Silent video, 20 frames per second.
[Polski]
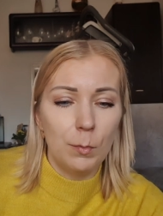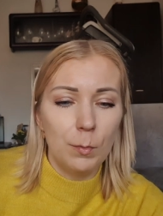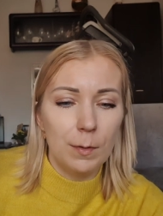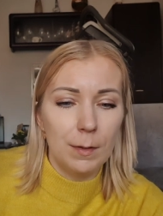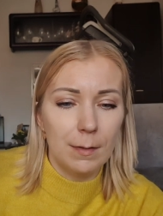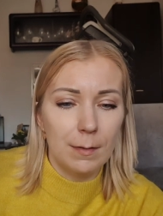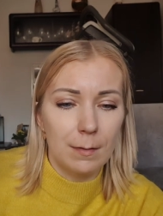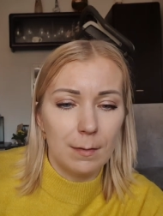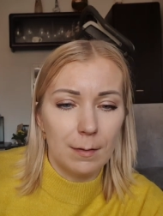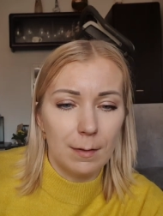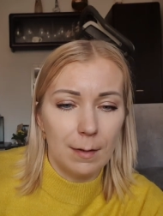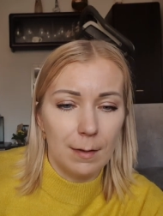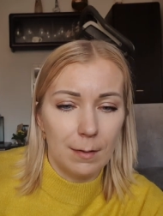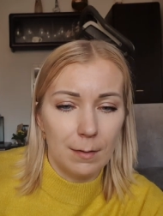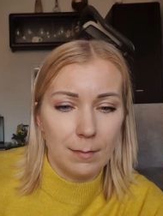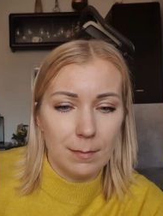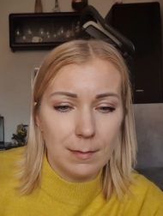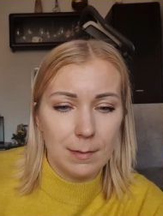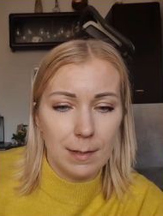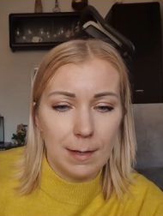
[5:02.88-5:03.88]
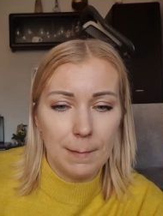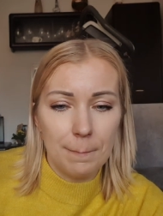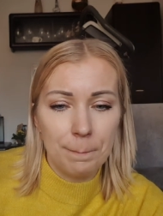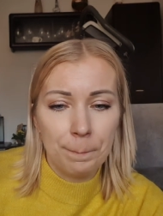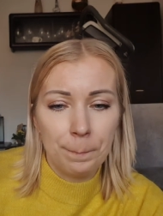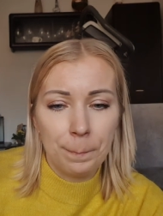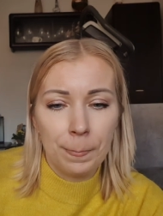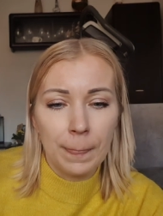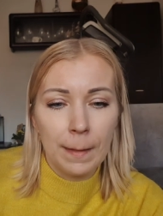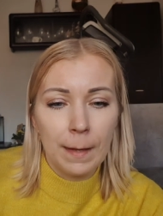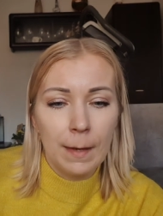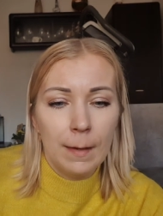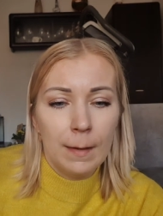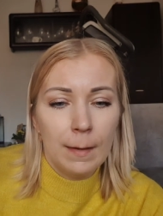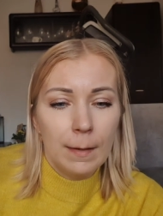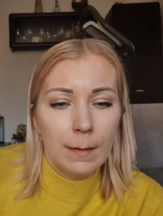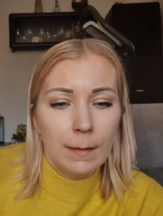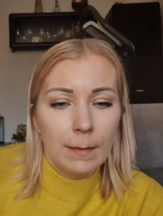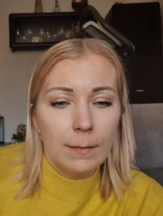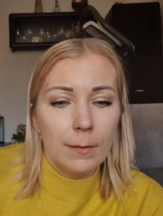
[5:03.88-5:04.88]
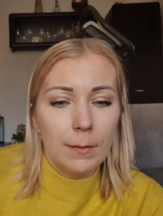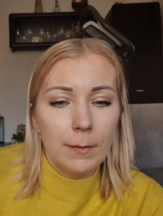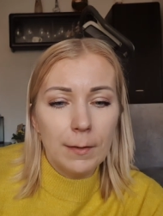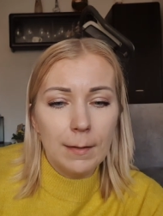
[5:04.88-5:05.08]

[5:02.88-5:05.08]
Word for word: ujędrniająca. No